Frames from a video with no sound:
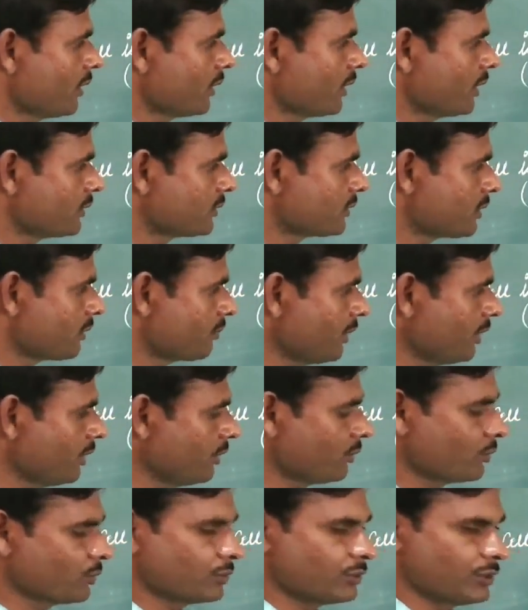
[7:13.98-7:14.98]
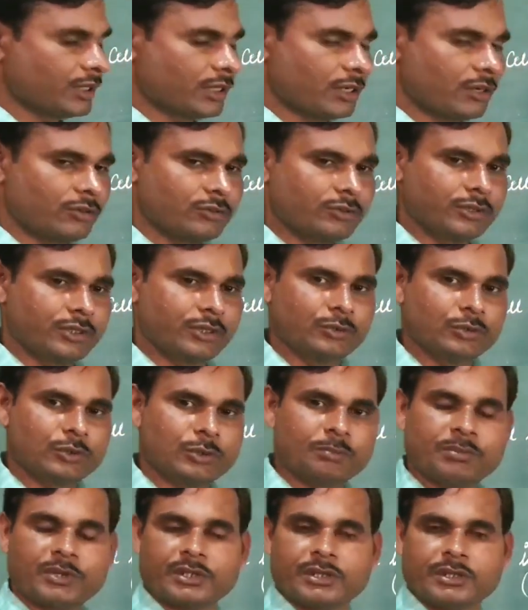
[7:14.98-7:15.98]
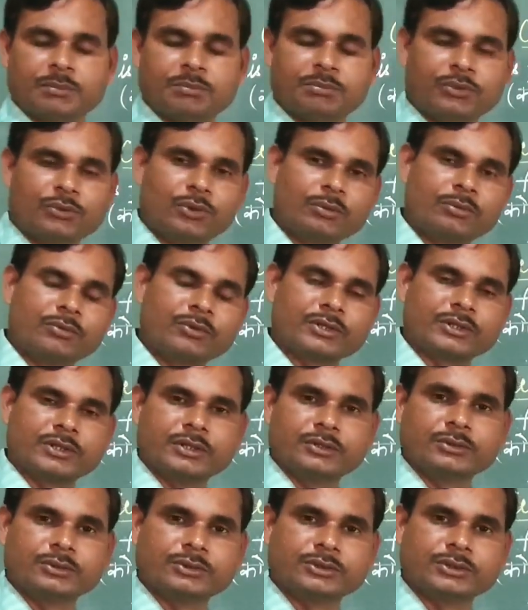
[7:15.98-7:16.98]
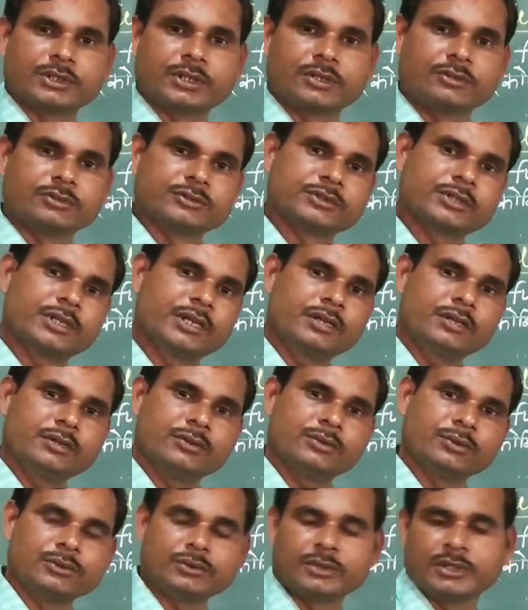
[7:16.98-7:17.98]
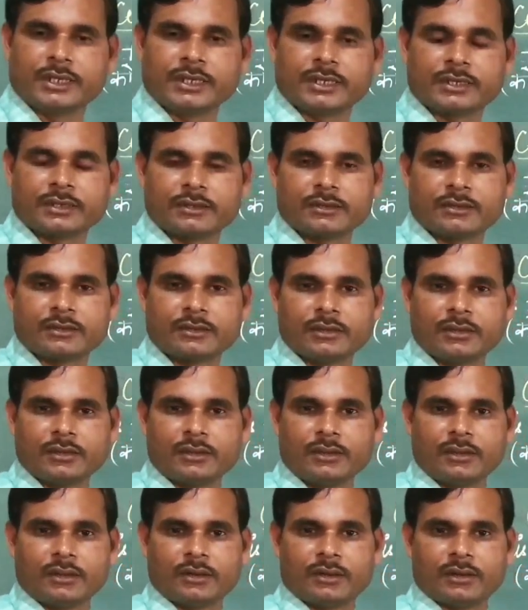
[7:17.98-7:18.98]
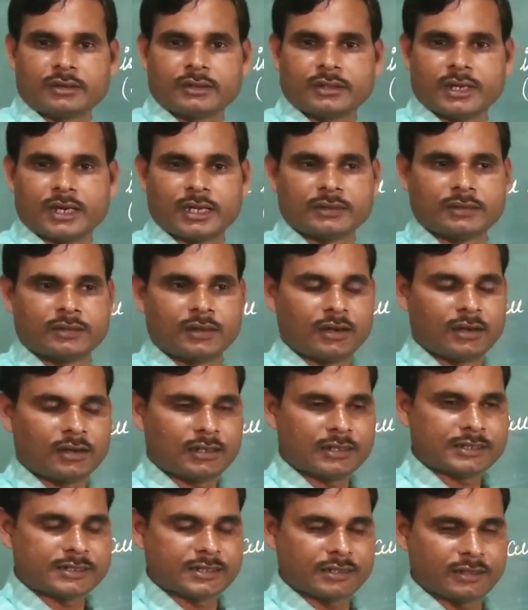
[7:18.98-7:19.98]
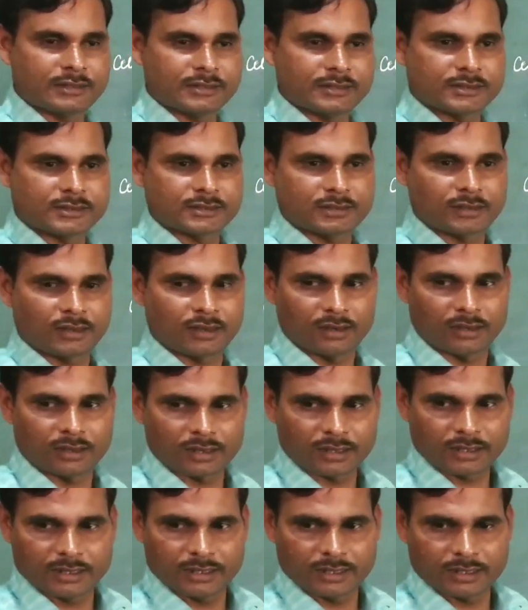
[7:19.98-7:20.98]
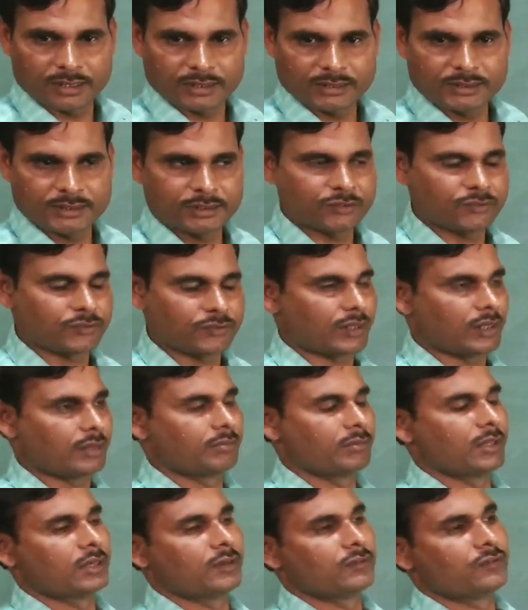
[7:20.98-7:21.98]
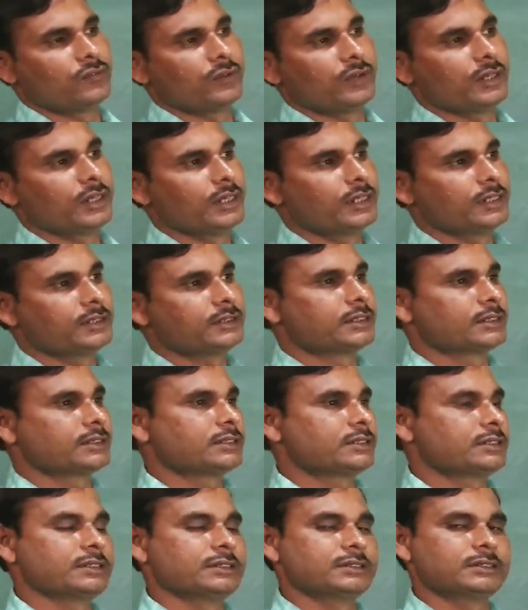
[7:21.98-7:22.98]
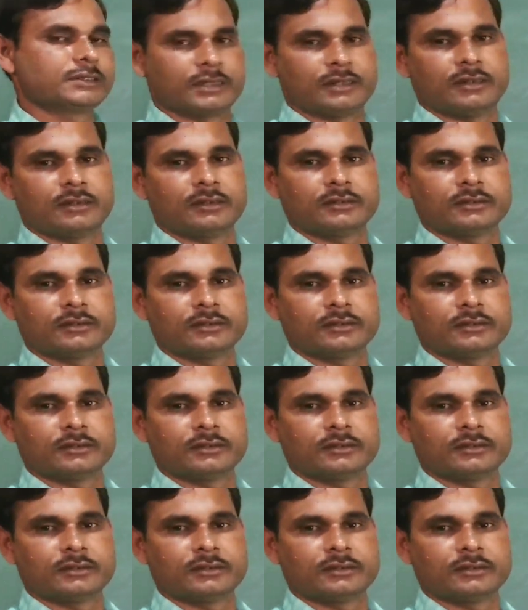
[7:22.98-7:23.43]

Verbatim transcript: कि सभी कोशिकाओं की उत्पत्ति पूर्ववर्ती कोशिकाओं से होती है अर्थात ऑल सेल्स आर एराइजेस फ्रॉम द प्री एग्जिस्टिंग सेल